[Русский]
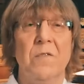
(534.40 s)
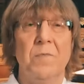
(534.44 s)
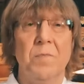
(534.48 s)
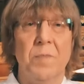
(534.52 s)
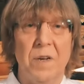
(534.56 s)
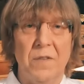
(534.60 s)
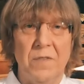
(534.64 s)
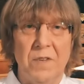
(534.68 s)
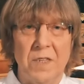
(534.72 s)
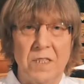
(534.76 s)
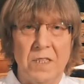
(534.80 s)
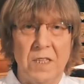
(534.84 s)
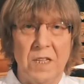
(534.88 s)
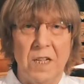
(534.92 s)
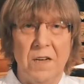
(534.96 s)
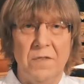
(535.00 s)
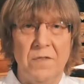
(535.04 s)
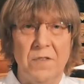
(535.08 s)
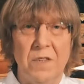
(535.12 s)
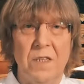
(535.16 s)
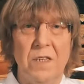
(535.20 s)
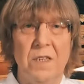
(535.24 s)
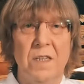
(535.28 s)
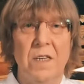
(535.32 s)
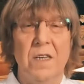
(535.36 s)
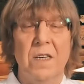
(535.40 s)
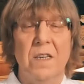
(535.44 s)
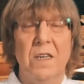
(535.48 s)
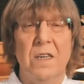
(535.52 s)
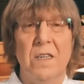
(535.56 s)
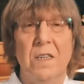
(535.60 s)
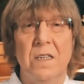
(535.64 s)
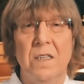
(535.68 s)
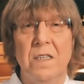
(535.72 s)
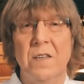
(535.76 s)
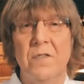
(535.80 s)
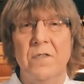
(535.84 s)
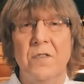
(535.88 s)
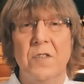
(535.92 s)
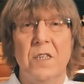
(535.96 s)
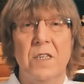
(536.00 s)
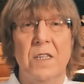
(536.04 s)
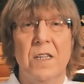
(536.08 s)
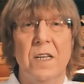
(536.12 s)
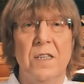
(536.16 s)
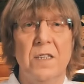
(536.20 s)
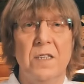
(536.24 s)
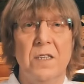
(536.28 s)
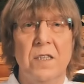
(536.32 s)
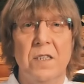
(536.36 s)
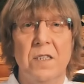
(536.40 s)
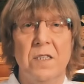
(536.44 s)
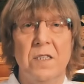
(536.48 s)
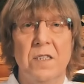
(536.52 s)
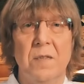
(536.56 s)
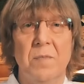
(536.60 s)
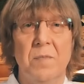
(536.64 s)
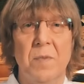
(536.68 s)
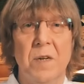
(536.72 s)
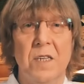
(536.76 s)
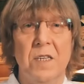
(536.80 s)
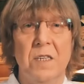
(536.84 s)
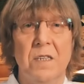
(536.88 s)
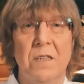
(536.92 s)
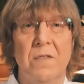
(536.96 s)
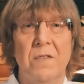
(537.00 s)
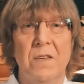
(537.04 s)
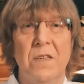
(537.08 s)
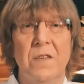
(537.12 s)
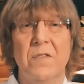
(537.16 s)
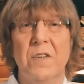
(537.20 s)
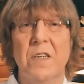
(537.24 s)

православная, это всегда делалось с молитвой.